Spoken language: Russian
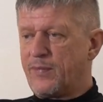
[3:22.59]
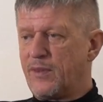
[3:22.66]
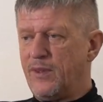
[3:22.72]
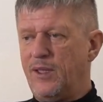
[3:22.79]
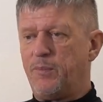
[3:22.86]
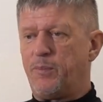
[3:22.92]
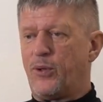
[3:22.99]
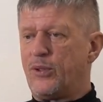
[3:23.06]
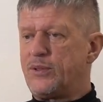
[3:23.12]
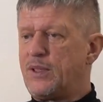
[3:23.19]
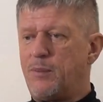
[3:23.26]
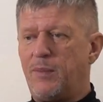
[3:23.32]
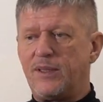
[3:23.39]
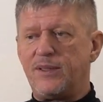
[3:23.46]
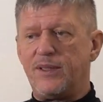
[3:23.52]
Не просто
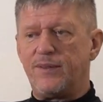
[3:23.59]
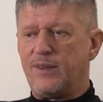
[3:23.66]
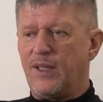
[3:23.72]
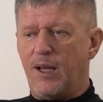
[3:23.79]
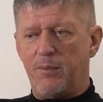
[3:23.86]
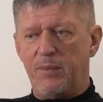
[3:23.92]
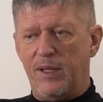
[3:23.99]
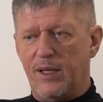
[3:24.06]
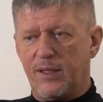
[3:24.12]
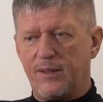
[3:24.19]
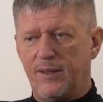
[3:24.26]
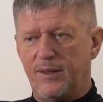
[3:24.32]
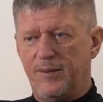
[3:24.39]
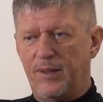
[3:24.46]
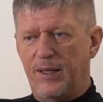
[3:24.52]
массивный
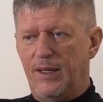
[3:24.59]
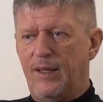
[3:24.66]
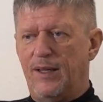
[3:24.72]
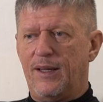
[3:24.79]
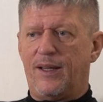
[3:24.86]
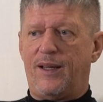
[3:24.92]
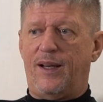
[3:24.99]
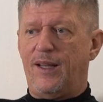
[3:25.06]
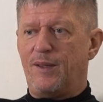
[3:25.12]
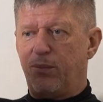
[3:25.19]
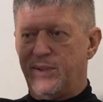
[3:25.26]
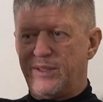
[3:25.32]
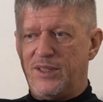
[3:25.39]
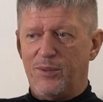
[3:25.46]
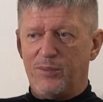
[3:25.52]
объект, хрен
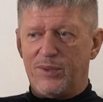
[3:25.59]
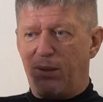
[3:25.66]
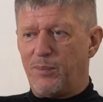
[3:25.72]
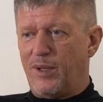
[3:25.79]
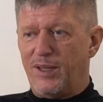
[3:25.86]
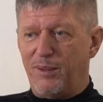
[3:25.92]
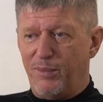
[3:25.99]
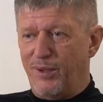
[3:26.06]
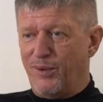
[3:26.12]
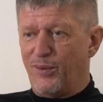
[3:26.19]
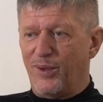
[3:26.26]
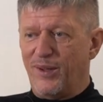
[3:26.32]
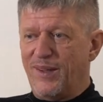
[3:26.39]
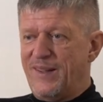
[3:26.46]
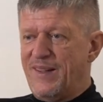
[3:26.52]
бы с ним там, они бы
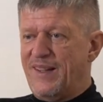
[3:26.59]
его